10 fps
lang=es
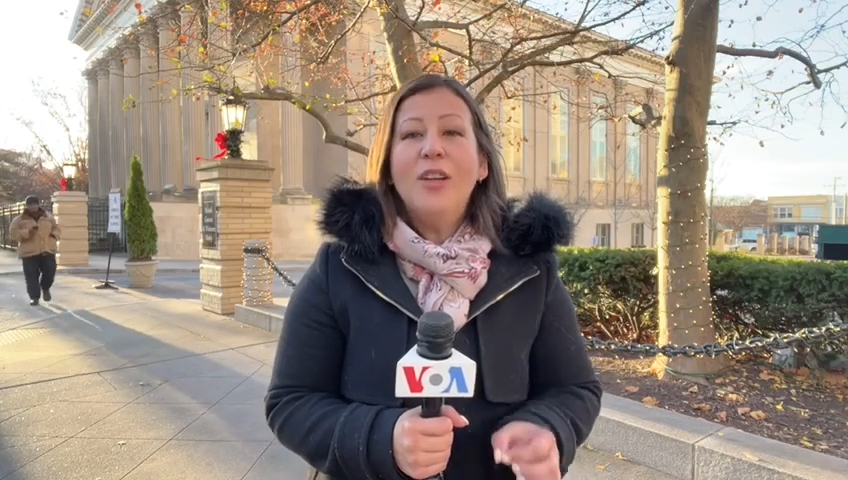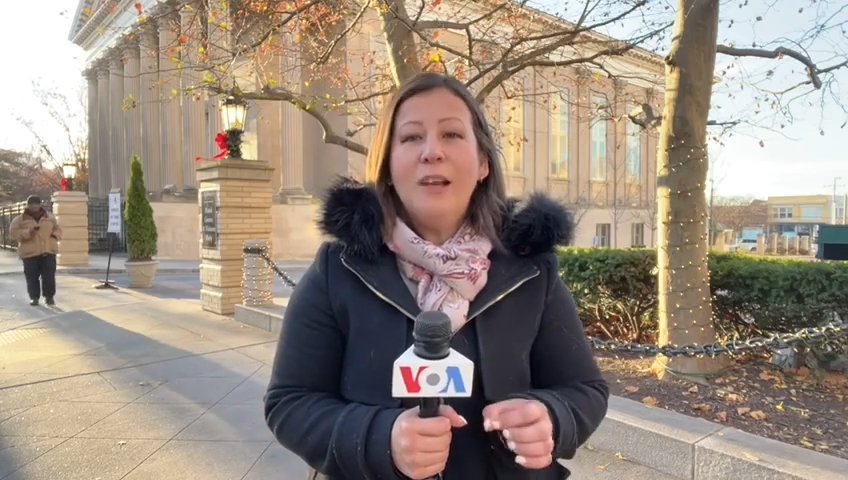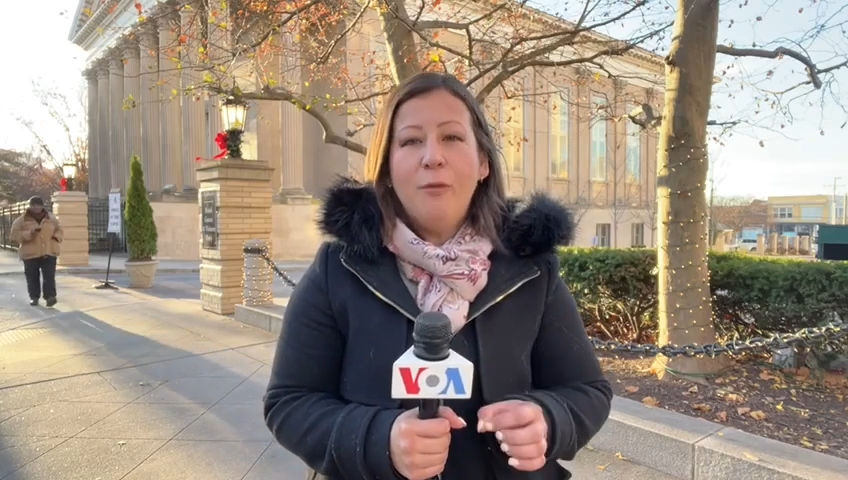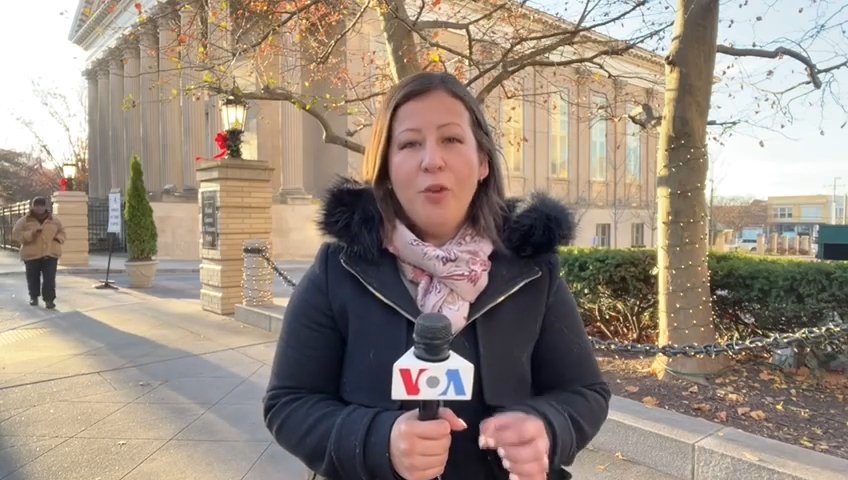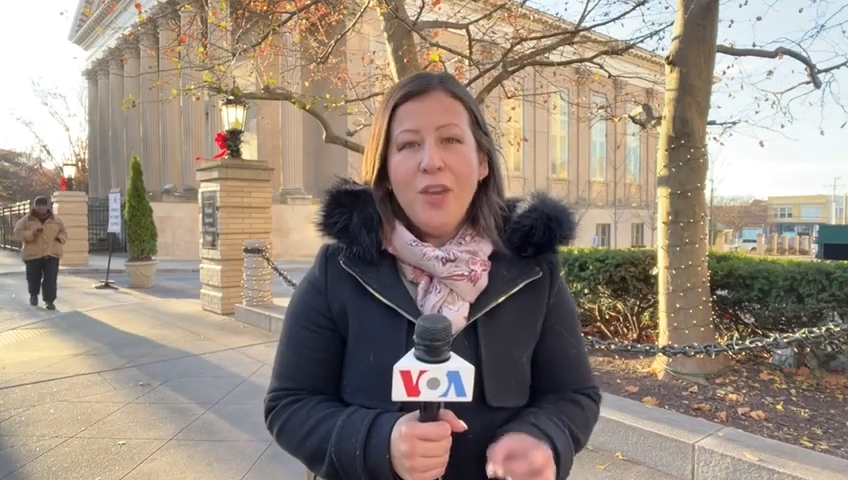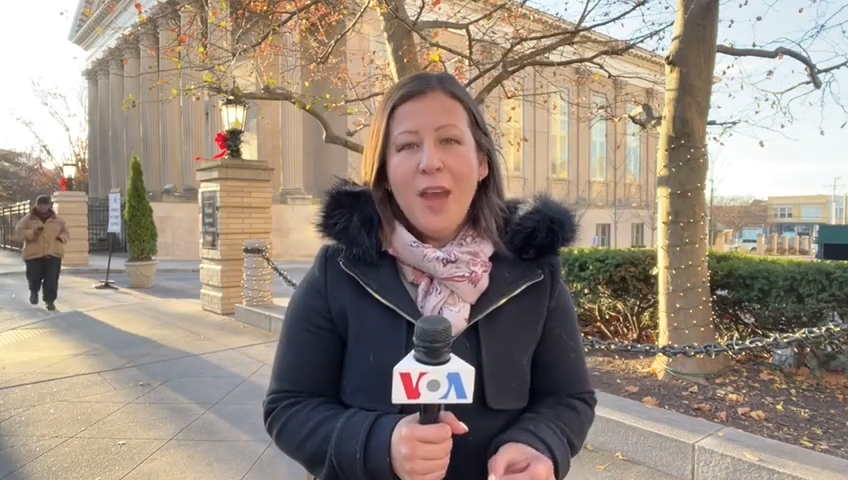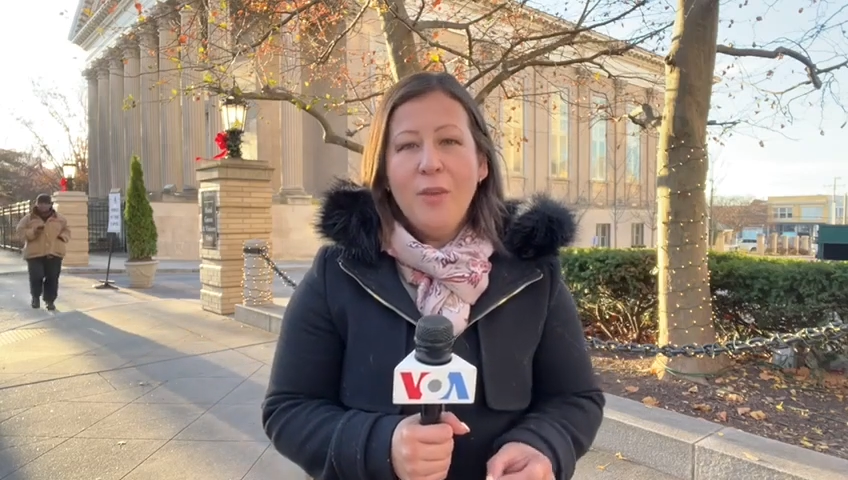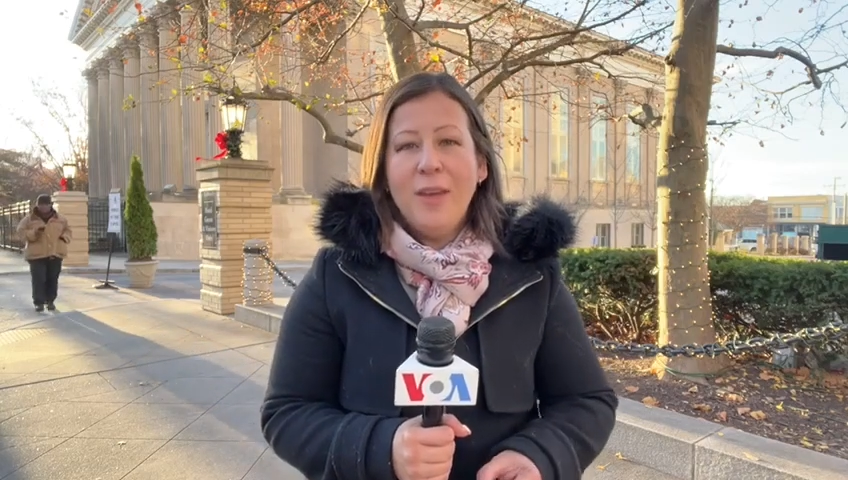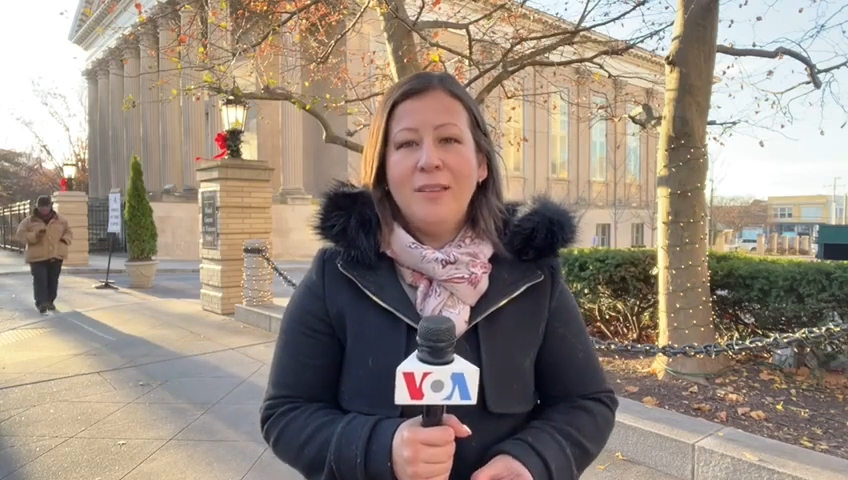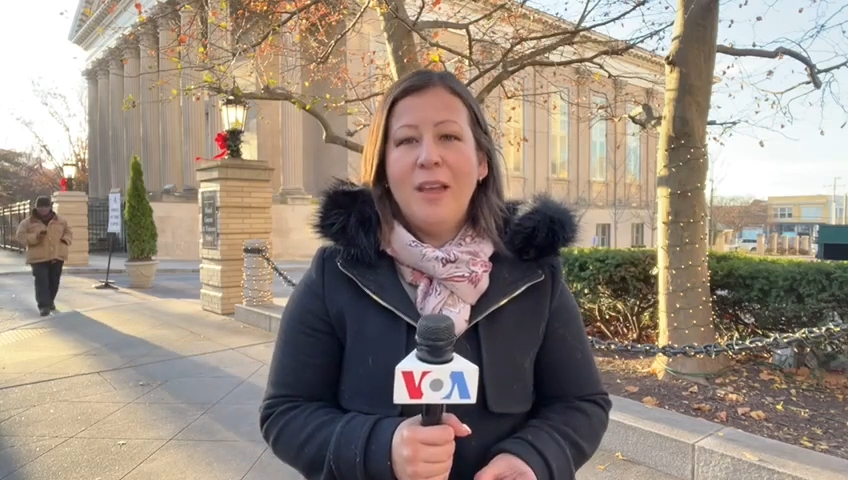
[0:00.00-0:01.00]

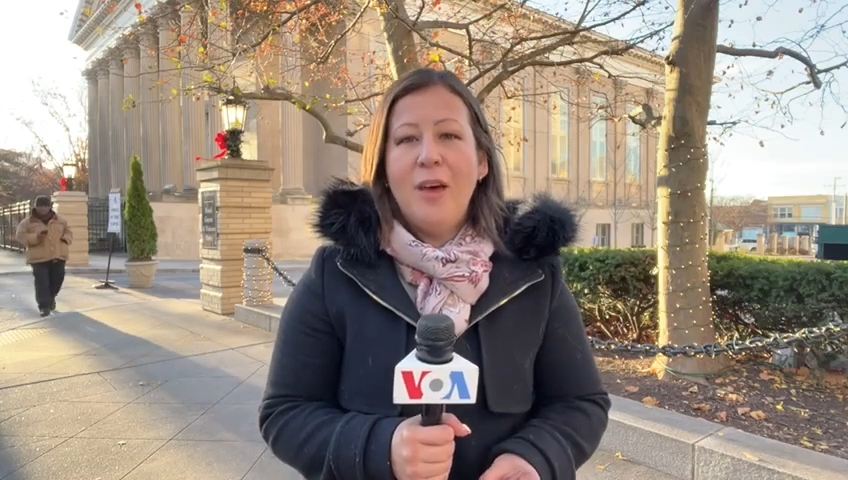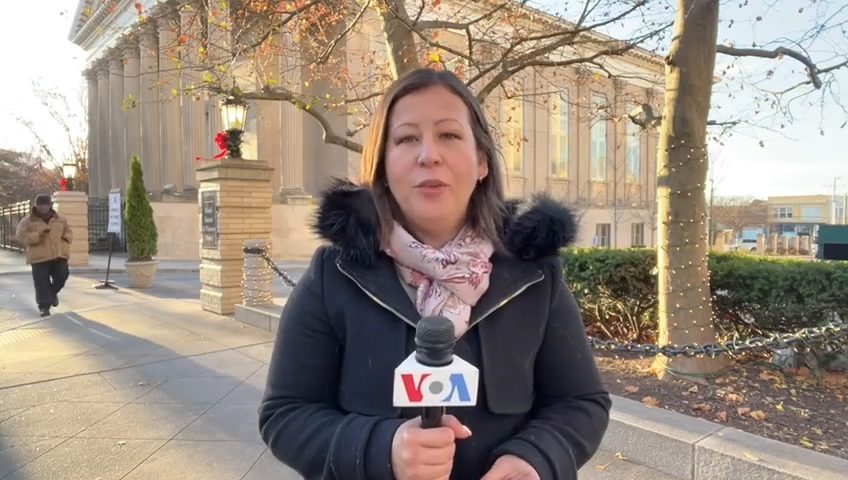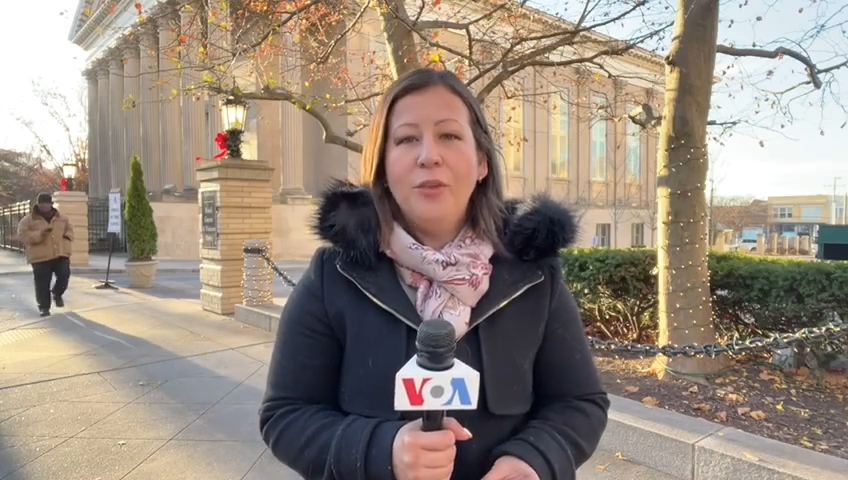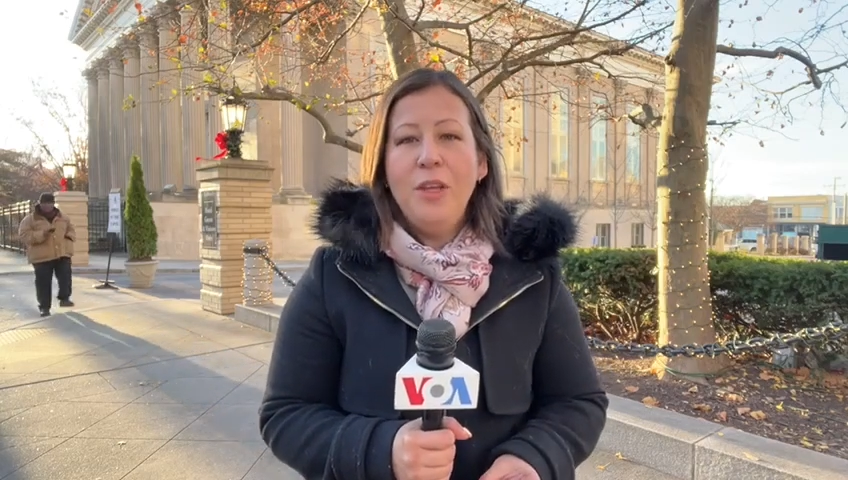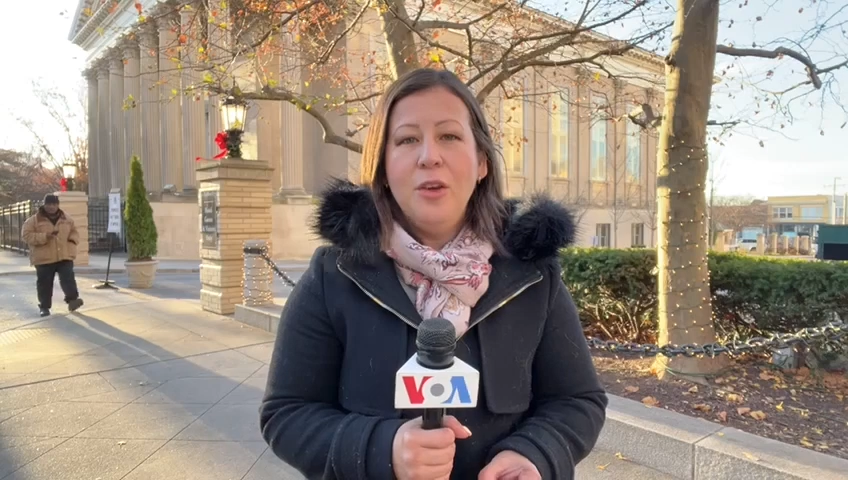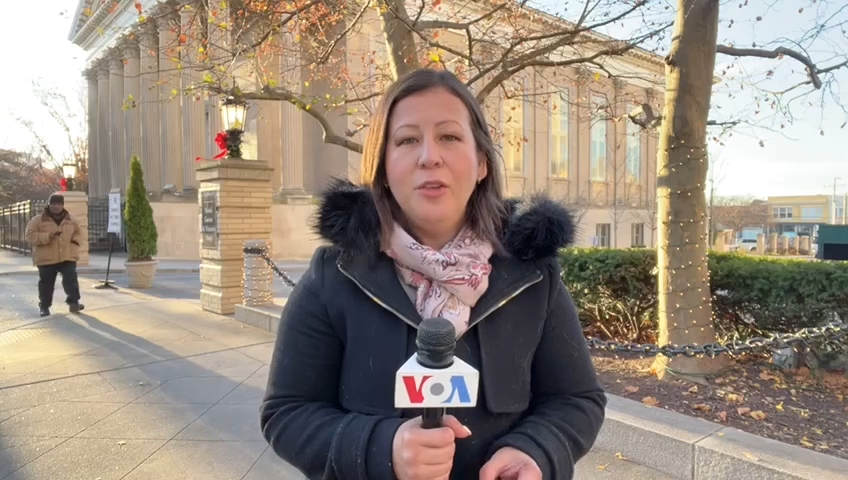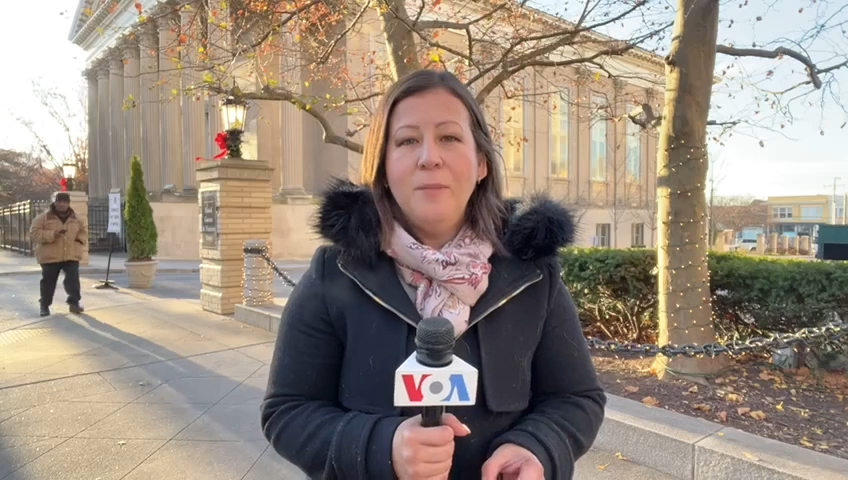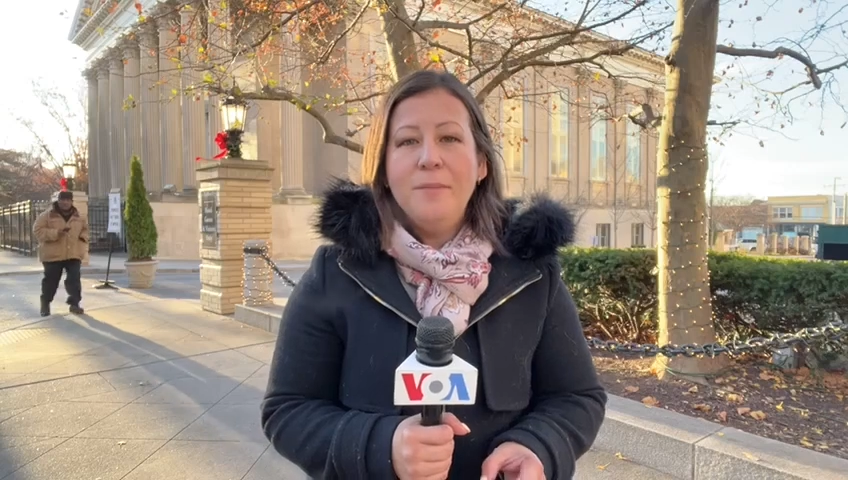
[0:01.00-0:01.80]
refugiado en Estados Unidos,